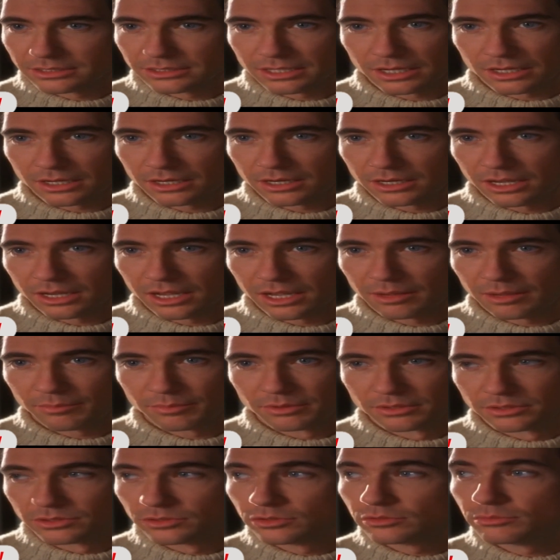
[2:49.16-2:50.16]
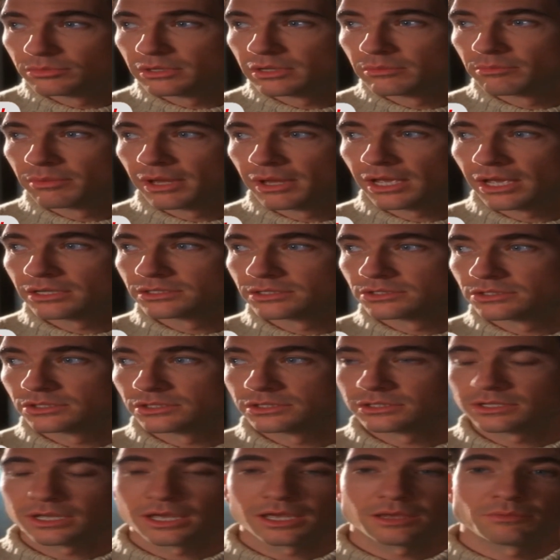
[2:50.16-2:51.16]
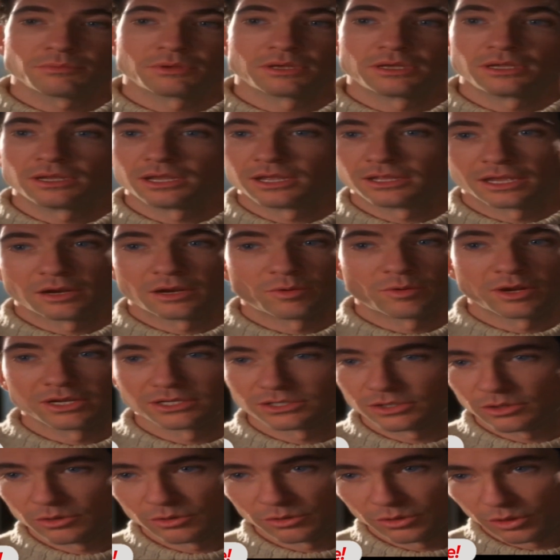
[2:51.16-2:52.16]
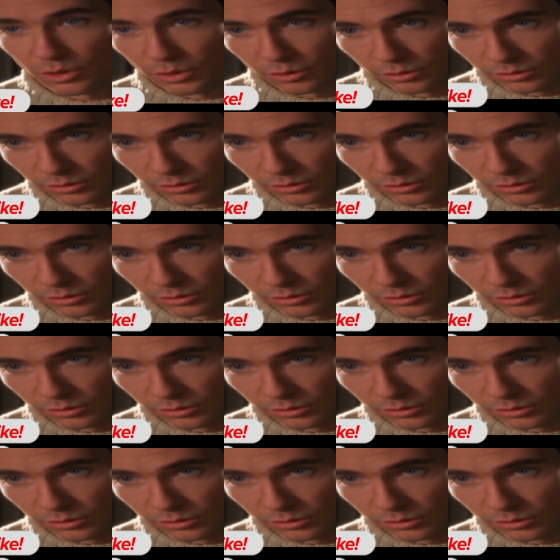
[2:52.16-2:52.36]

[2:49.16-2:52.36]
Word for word: Noel não existe. Um dia, um